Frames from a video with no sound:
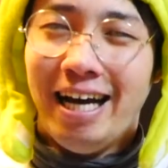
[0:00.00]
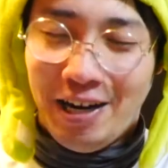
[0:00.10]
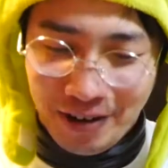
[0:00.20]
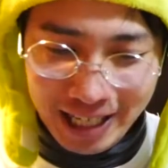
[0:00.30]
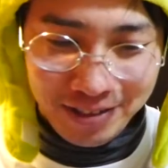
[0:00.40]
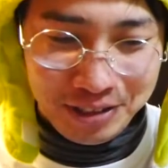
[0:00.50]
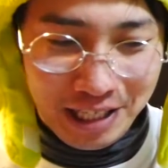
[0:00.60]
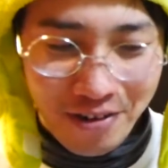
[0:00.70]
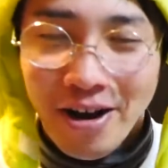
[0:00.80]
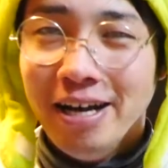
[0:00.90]
あの加藤
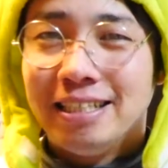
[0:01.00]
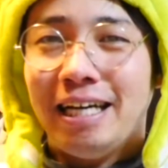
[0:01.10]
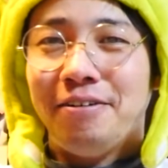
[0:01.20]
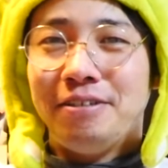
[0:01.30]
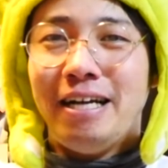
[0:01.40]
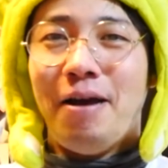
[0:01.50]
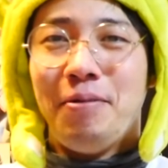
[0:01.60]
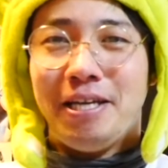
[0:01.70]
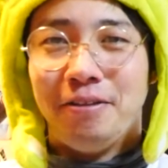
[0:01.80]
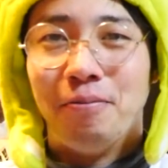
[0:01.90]
ちゃんの桜
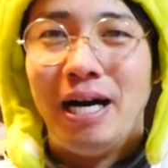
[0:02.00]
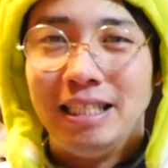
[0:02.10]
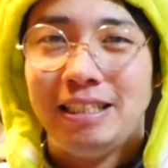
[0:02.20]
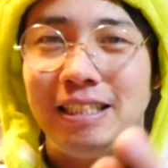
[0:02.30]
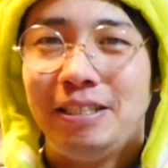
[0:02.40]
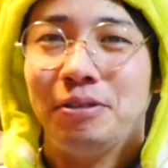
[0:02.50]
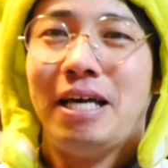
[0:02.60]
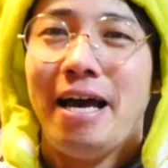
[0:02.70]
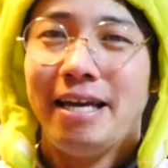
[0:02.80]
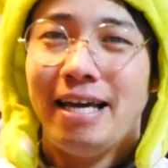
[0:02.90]
並木のワンシーンを
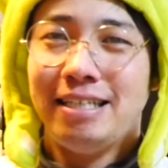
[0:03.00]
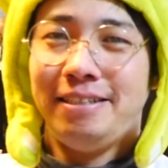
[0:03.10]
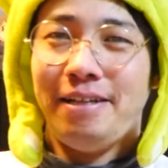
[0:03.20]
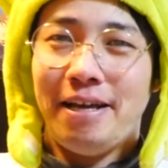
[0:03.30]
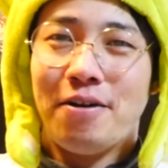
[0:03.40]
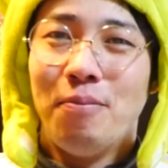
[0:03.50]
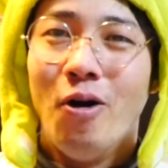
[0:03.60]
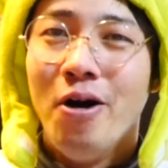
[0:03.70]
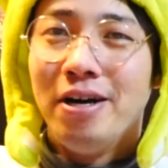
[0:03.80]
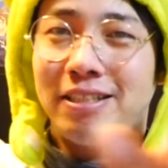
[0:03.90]
再現したであろうも
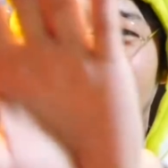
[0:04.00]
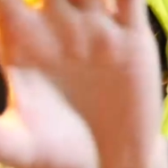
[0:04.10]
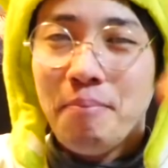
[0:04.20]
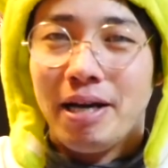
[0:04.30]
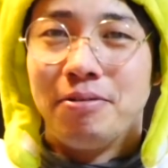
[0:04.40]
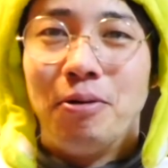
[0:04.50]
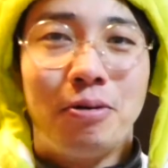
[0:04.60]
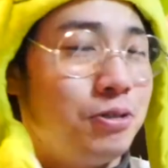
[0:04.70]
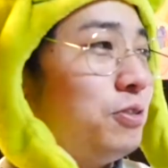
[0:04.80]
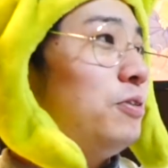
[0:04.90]
う
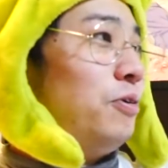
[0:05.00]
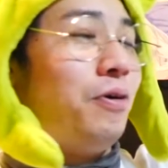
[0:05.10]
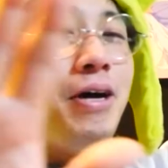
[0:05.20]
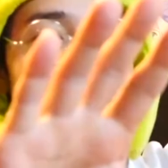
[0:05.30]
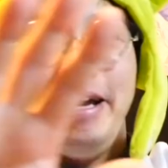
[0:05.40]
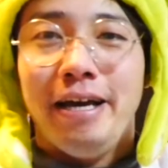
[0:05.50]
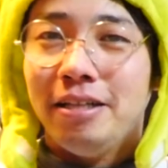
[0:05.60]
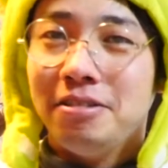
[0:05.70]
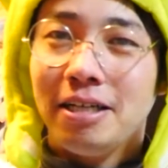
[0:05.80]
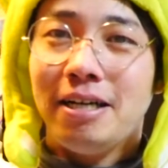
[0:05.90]
360度部屋
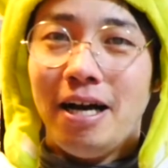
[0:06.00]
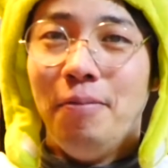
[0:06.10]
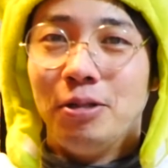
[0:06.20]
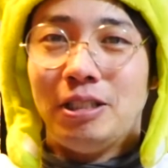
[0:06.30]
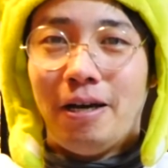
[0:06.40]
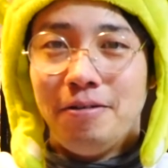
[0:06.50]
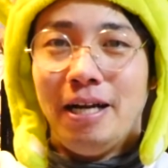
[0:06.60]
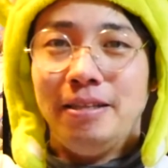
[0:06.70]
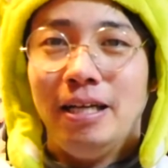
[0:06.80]
の中がもう桜に